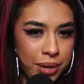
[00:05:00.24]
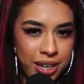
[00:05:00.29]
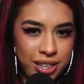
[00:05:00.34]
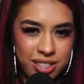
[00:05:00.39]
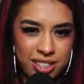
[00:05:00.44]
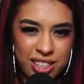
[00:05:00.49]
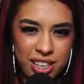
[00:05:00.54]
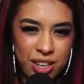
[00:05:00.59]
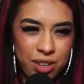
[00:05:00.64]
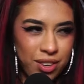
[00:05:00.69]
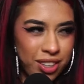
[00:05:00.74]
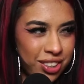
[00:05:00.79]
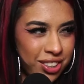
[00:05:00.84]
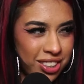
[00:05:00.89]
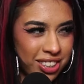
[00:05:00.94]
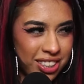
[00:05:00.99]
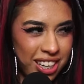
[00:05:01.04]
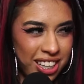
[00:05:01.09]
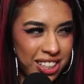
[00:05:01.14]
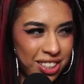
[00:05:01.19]
y así cuando
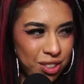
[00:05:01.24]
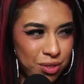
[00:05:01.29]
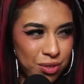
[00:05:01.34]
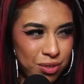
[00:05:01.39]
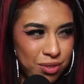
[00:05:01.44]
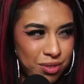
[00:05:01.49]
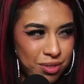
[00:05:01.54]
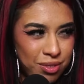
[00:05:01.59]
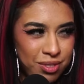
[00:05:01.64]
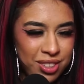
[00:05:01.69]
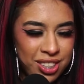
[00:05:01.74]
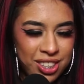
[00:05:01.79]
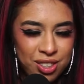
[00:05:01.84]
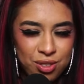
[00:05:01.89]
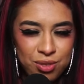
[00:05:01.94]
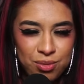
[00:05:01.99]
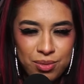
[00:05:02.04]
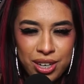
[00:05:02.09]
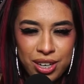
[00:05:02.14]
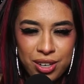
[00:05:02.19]
estaba en su, en
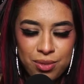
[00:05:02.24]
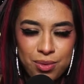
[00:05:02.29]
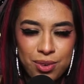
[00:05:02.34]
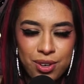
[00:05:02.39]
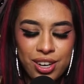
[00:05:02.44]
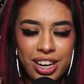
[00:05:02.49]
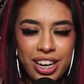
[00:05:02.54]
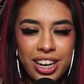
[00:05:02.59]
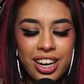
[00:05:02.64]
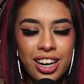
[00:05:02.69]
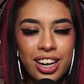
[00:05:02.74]
su mero mole.